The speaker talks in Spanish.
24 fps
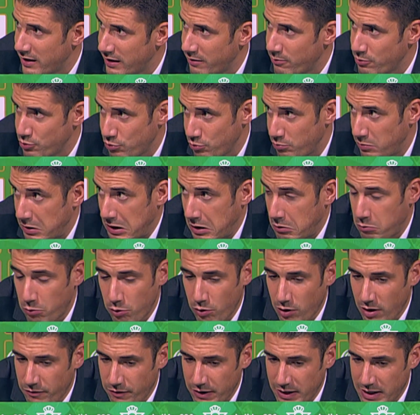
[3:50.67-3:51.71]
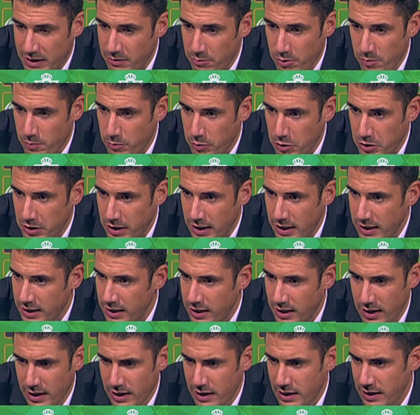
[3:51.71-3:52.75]
Tenemos un vínculo afectivo importante
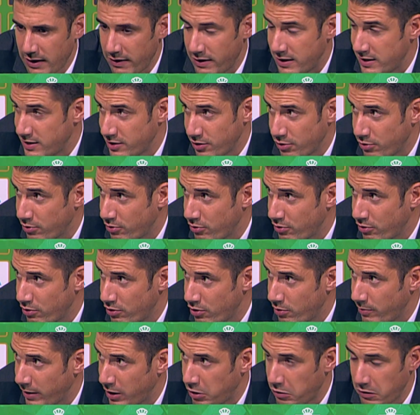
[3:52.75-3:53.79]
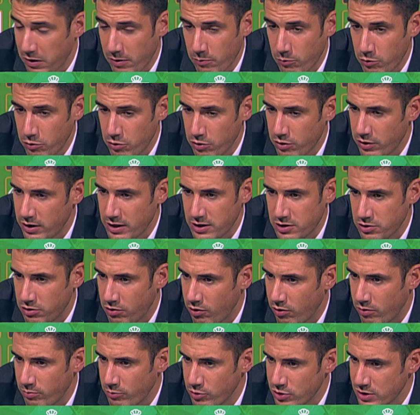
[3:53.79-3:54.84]
y le deseo lo mejor del mundo. De hecho,
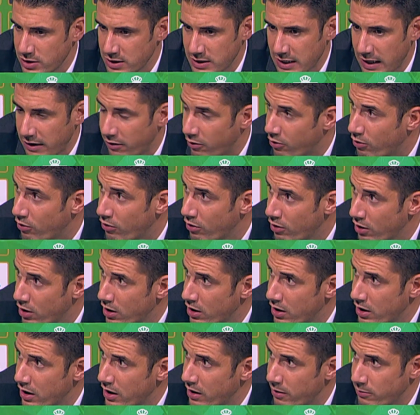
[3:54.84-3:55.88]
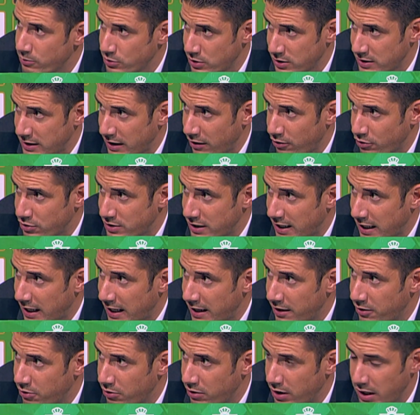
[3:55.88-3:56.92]
luego hemos estado hemos estado
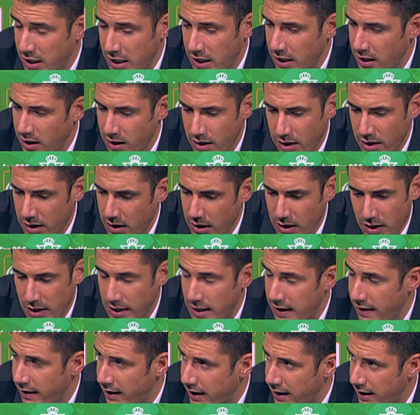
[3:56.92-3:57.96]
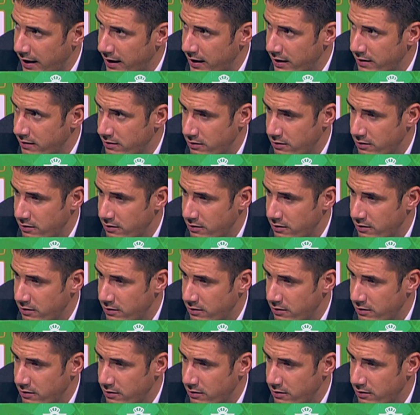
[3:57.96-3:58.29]
charlando y, nada, nada.